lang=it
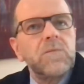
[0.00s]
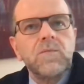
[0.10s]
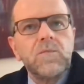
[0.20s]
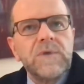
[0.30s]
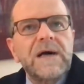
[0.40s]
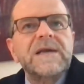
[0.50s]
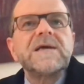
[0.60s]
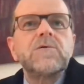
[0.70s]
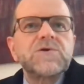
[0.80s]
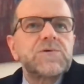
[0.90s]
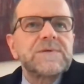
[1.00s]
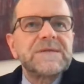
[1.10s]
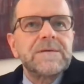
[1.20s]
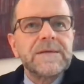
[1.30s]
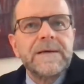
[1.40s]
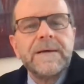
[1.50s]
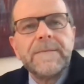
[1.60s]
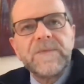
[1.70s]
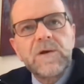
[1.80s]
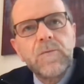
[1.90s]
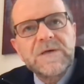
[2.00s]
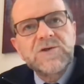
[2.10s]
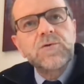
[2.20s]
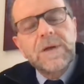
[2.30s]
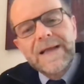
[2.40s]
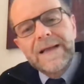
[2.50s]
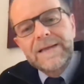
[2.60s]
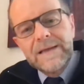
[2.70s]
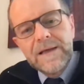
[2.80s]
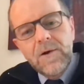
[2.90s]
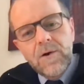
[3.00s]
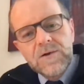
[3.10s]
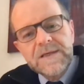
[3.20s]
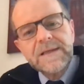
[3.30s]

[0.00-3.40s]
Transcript: una ricostruzione di come sono andate le cose,